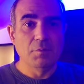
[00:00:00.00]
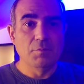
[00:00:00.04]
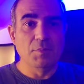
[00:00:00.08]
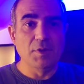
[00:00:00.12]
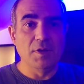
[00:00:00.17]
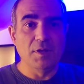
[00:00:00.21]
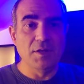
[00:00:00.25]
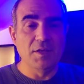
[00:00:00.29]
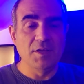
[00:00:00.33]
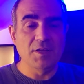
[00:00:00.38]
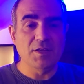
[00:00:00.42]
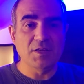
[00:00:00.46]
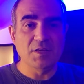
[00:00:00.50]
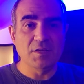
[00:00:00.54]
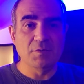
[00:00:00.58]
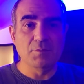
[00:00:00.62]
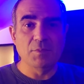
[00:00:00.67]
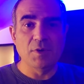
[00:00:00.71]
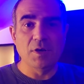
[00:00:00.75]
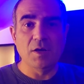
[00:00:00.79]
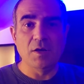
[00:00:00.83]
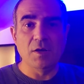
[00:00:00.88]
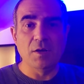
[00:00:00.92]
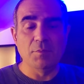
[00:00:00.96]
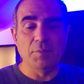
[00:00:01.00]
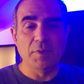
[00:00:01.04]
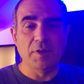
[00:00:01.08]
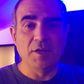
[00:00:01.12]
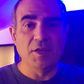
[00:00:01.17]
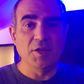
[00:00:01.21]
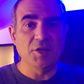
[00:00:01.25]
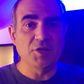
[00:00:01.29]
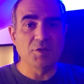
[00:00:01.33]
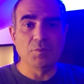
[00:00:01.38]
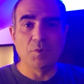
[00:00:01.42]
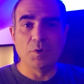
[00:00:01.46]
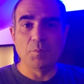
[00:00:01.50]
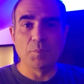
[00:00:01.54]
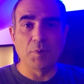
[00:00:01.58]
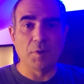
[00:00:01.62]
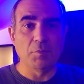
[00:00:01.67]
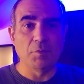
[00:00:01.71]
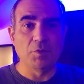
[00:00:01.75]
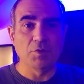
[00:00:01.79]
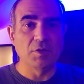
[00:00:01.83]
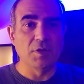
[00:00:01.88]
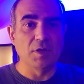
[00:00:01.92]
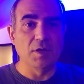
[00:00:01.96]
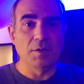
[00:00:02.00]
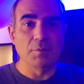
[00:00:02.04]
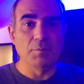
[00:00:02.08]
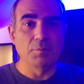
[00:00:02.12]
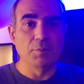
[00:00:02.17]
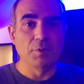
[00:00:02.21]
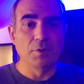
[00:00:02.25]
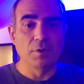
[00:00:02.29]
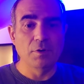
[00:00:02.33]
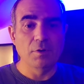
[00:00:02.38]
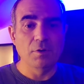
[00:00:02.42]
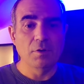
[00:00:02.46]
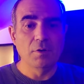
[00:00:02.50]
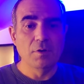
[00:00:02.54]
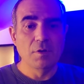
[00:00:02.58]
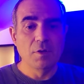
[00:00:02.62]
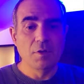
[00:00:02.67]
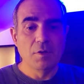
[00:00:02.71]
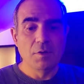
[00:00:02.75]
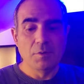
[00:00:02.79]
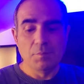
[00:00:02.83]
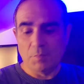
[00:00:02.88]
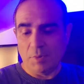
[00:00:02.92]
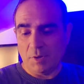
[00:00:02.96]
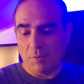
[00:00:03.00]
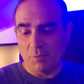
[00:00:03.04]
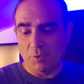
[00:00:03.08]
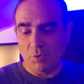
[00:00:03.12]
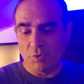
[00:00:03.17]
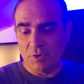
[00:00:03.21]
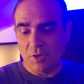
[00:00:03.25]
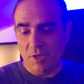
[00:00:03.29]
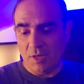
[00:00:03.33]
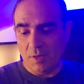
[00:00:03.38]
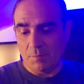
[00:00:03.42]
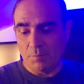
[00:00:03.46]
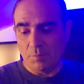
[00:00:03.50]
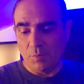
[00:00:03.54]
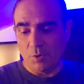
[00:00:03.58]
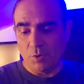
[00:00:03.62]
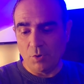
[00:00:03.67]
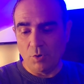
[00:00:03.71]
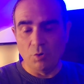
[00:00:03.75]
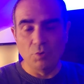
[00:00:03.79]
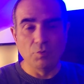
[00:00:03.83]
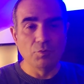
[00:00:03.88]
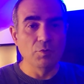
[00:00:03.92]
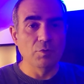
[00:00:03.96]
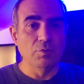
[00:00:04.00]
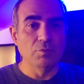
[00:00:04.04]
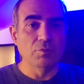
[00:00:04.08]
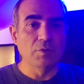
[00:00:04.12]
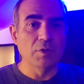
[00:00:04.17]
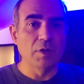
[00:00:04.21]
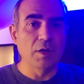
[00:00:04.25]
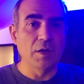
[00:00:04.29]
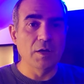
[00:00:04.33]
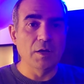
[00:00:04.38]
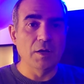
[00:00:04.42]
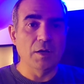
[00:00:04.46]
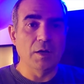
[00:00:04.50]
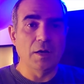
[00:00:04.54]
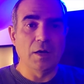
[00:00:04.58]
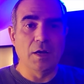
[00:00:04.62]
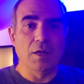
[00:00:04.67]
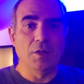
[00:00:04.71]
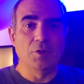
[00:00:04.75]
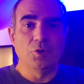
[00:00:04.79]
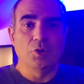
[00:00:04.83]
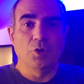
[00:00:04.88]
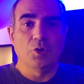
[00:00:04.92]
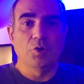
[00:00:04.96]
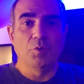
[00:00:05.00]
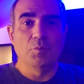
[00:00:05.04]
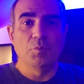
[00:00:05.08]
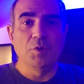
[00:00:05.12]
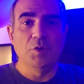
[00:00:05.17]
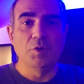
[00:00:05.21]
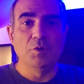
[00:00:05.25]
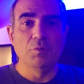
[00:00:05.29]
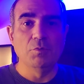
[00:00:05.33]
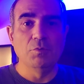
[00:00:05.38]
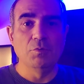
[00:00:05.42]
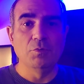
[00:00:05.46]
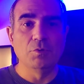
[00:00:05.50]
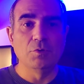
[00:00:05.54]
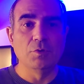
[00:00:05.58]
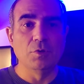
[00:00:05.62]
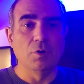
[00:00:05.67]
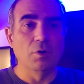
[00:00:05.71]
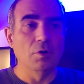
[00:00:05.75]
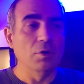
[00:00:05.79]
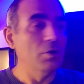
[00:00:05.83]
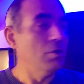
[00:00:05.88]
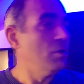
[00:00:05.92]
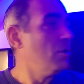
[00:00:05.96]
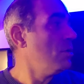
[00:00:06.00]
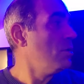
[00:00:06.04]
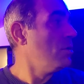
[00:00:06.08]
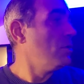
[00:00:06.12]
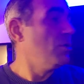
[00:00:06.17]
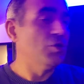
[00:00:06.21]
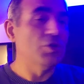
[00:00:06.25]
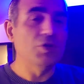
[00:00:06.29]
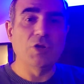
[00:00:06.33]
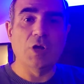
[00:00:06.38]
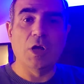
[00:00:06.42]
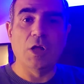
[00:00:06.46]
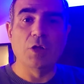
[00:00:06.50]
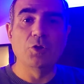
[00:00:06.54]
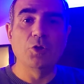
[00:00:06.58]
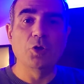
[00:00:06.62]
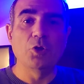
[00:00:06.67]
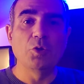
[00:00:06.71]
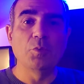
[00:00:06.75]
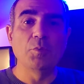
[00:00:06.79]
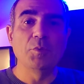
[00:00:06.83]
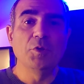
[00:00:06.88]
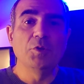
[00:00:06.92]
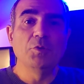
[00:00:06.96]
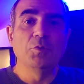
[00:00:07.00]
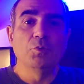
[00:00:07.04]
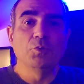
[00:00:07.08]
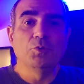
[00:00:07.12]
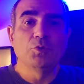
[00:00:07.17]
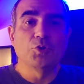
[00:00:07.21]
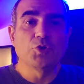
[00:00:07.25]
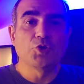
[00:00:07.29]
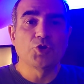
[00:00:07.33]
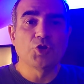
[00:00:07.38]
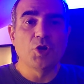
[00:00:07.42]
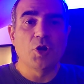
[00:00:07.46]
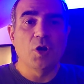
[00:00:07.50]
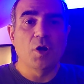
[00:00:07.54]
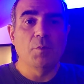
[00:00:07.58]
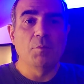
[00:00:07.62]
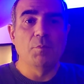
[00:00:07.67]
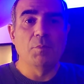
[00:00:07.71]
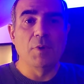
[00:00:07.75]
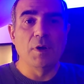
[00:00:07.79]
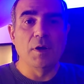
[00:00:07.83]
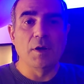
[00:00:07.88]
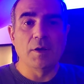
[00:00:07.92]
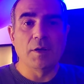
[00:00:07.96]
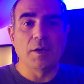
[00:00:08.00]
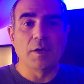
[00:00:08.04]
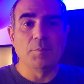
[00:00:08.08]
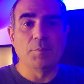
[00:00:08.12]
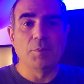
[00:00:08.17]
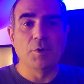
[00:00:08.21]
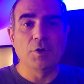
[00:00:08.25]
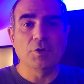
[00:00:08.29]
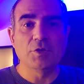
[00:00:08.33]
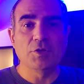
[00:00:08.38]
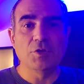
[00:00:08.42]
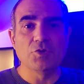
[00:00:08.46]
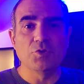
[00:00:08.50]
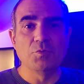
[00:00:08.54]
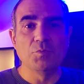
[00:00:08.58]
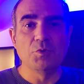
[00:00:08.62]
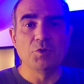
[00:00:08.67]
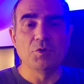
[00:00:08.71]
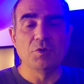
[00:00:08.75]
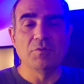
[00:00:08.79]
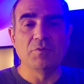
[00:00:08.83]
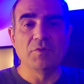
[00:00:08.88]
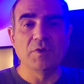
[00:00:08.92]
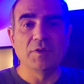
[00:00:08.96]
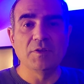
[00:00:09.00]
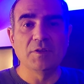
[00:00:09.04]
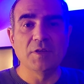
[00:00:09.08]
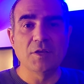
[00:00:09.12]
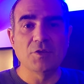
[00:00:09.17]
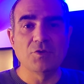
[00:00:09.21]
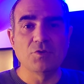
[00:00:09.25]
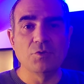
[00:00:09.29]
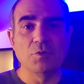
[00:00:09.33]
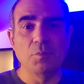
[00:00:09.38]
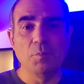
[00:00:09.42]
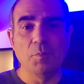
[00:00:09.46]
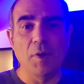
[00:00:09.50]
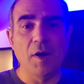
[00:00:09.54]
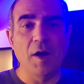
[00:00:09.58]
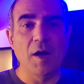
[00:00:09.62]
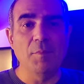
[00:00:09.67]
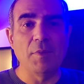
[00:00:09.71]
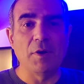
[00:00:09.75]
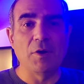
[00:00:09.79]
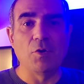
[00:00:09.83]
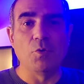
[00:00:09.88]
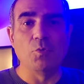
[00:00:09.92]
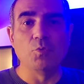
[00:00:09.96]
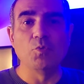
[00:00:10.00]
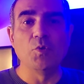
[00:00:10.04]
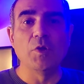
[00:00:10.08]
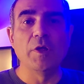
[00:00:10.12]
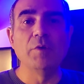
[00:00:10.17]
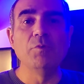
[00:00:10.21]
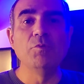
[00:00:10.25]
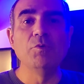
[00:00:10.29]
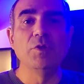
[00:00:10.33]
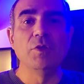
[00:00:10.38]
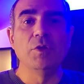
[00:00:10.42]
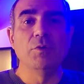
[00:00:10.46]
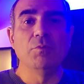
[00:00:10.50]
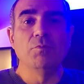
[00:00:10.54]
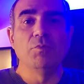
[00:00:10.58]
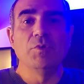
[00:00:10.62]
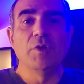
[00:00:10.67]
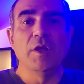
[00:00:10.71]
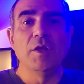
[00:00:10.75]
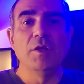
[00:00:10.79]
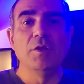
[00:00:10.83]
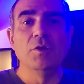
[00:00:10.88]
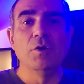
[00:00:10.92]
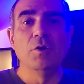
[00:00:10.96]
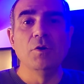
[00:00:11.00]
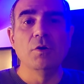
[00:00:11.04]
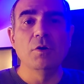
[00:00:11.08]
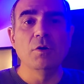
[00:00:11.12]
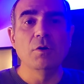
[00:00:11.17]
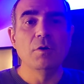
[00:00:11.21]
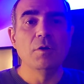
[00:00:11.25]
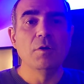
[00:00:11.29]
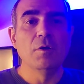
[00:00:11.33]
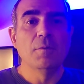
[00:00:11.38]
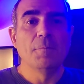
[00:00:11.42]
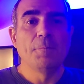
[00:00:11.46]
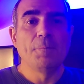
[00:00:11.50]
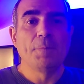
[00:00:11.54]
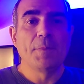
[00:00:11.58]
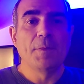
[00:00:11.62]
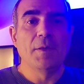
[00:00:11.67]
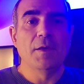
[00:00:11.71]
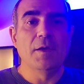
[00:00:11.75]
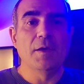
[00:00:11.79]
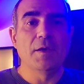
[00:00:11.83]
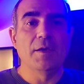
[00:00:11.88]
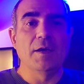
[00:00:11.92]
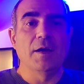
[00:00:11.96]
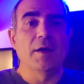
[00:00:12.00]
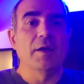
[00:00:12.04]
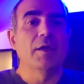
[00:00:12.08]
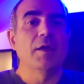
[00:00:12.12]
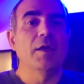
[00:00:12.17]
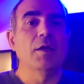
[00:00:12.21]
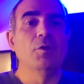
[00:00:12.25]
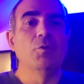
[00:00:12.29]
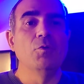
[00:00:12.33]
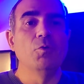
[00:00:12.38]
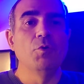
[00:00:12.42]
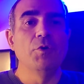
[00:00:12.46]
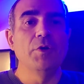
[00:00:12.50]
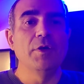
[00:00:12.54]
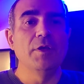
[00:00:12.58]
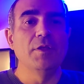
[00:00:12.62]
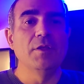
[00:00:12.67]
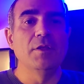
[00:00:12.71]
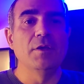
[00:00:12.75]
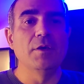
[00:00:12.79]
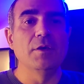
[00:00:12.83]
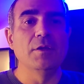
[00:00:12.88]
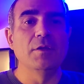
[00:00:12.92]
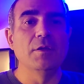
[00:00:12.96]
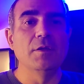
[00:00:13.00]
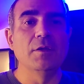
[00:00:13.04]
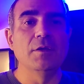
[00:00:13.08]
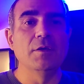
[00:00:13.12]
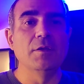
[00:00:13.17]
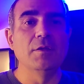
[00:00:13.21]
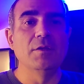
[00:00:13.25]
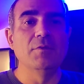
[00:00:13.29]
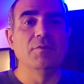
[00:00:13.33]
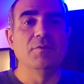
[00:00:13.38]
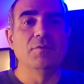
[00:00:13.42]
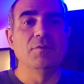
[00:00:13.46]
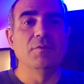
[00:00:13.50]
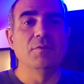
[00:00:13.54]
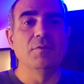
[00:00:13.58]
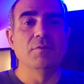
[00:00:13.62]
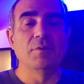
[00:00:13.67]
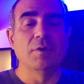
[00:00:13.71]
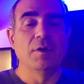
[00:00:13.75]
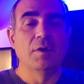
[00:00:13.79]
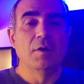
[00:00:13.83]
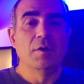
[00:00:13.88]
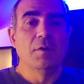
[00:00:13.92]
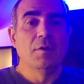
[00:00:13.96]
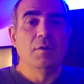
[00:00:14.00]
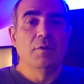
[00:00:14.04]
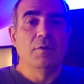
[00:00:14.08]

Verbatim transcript: bellissimo il primo tempo, primo tempo con un, eh, al nono minuto al nono minuto Somma che porta subito in vantaggio il Parma con un, un Eino eh, che anche lui di, di, eh,